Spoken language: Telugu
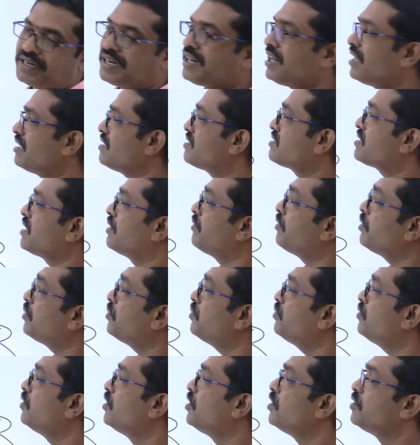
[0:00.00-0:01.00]
పండుగ ఆడిస్తారు ఎవరు
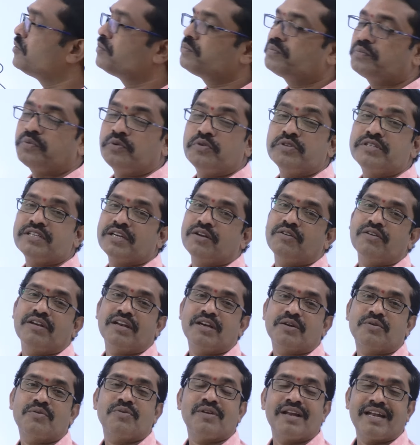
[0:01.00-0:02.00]

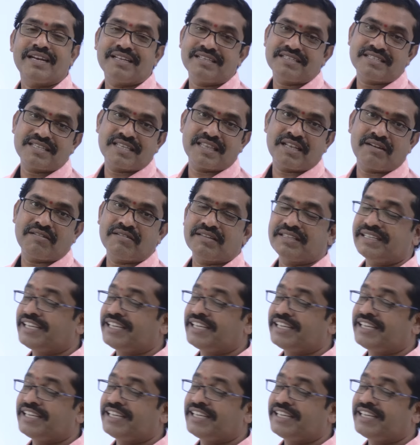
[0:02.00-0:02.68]
పూజగొల్ల కులానికి చెందిన